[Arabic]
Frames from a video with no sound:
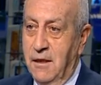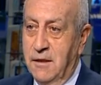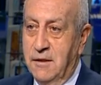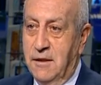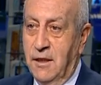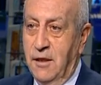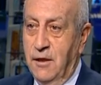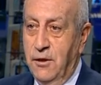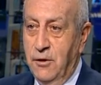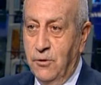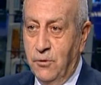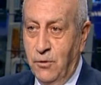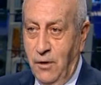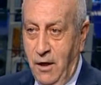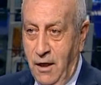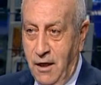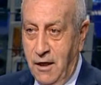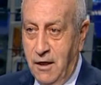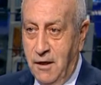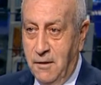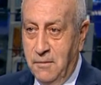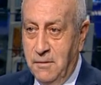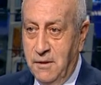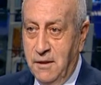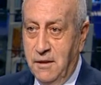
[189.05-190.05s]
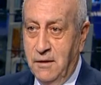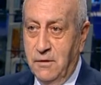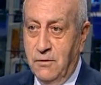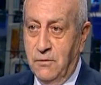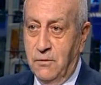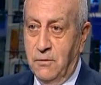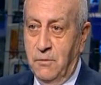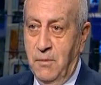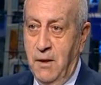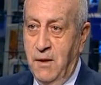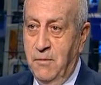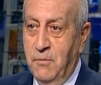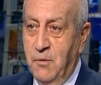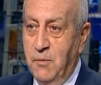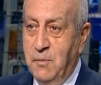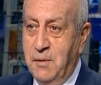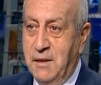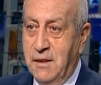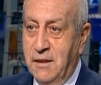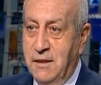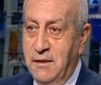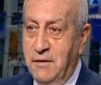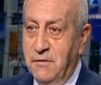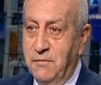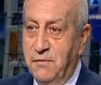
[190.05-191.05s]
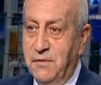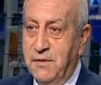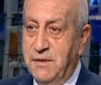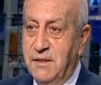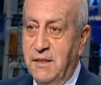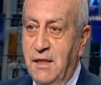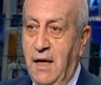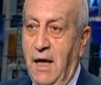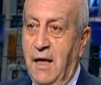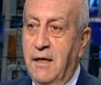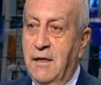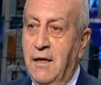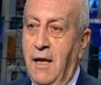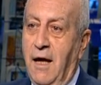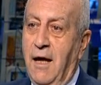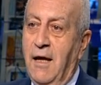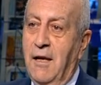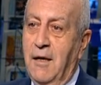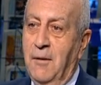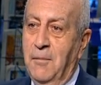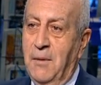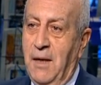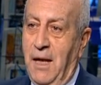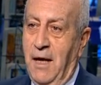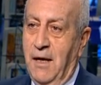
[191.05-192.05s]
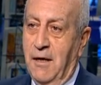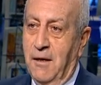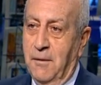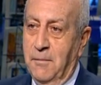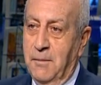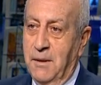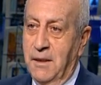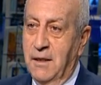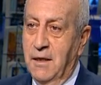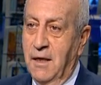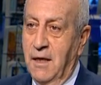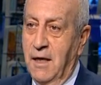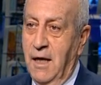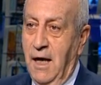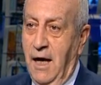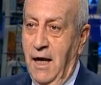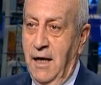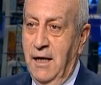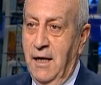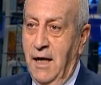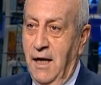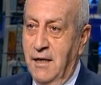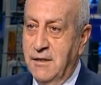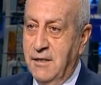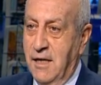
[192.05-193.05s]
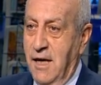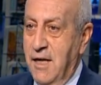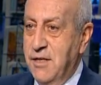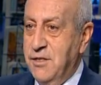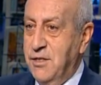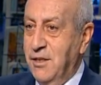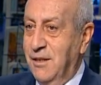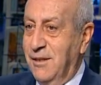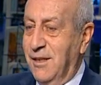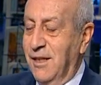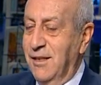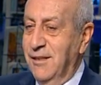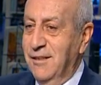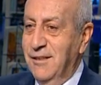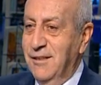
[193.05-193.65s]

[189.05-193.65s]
تاريخه عربي وما ممكن ينفصل عن العالم العربي هلا اذا اجت